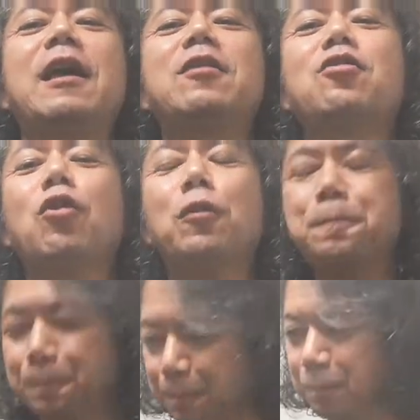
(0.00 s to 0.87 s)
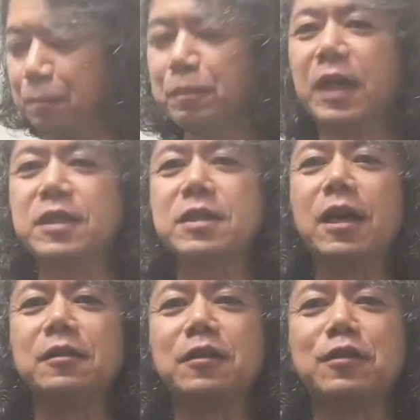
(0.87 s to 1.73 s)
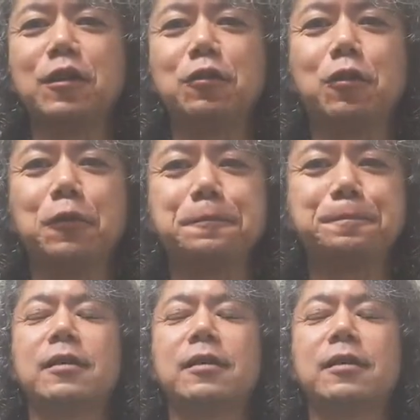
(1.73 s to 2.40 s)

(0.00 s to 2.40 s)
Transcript: えーと、バチなんですけど、